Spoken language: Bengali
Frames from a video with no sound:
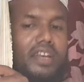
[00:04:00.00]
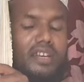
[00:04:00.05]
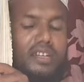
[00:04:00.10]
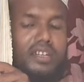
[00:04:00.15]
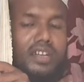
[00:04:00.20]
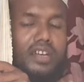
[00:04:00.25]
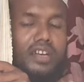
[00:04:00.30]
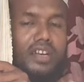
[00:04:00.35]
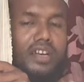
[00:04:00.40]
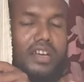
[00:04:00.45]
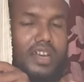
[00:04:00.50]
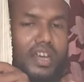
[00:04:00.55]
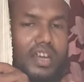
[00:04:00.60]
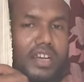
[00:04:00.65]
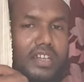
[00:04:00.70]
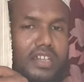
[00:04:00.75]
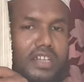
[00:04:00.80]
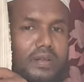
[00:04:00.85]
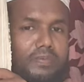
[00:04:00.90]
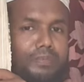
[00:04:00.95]
দিয়েছেন ঠিক
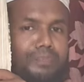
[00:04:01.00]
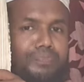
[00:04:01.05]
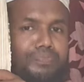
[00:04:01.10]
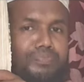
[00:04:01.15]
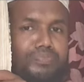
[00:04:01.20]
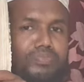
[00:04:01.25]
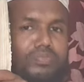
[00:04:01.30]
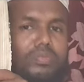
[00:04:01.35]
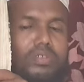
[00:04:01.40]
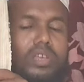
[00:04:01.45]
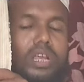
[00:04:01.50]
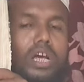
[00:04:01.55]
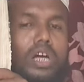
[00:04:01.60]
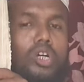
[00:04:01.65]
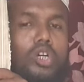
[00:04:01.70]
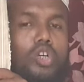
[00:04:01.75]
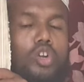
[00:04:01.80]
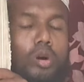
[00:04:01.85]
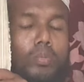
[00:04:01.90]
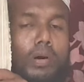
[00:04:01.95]
আছে
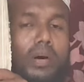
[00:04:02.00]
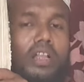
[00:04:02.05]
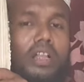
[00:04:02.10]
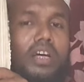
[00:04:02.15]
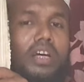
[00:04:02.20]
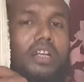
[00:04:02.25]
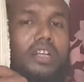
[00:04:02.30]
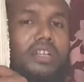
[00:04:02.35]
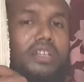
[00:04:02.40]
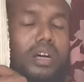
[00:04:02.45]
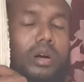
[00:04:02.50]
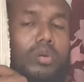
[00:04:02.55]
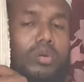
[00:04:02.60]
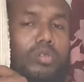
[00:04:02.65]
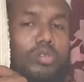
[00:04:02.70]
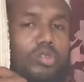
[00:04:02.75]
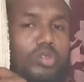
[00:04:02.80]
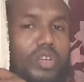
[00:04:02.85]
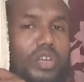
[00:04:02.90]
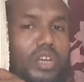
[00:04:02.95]
সমাধান চাও
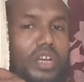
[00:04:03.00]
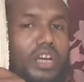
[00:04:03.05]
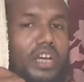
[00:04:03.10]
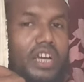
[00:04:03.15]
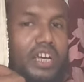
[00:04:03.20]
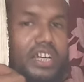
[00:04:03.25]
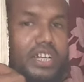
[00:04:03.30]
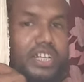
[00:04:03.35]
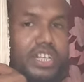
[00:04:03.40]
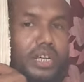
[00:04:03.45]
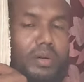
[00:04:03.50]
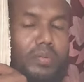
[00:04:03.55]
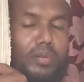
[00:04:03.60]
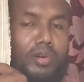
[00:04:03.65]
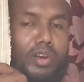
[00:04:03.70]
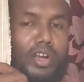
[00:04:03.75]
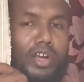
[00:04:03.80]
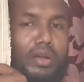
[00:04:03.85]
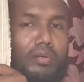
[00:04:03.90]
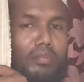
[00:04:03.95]
যদি
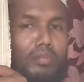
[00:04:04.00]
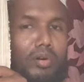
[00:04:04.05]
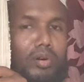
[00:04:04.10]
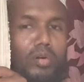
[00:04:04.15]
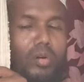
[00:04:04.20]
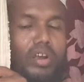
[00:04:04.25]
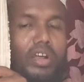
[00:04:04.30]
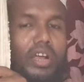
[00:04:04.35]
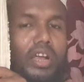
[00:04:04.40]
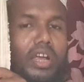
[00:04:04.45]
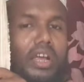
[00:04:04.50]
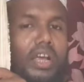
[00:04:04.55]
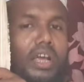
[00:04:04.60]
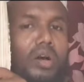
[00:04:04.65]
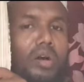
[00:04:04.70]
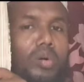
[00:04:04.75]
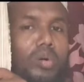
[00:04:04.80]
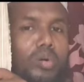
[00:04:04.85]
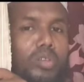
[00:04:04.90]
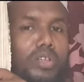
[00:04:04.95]
জীবনে মরণে
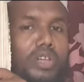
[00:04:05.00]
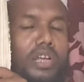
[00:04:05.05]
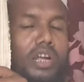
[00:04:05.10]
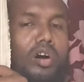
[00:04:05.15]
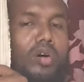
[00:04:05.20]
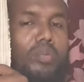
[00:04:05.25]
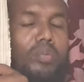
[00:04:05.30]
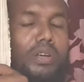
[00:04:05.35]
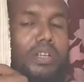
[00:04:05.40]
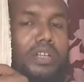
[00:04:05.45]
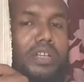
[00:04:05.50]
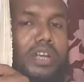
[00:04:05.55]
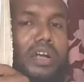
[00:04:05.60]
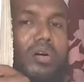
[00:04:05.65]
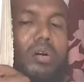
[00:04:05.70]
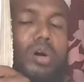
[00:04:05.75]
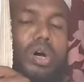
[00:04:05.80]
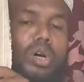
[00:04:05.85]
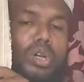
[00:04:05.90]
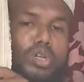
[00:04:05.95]
খুঁজে নাও বেছে
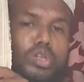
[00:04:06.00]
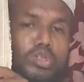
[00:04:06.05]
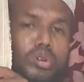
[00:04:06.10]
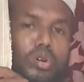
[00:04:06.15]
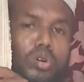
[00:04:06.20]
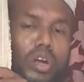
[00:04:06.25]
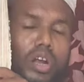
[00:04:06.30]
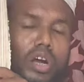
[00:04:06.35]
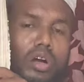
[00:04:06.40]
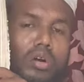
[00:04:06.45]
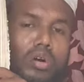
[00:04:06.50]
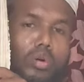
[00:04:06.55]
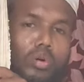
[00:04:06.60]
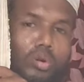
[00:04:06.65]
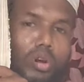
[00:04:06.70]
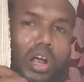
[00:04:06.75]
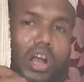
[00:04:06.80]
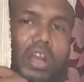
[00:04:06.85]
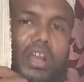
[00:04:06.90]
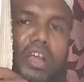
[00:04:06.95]
নাও চোখ রাখো
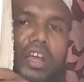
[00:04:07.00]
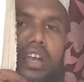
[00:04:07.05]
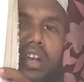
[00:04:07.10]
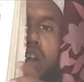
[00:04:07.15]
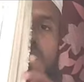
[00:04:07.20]
কোরআনে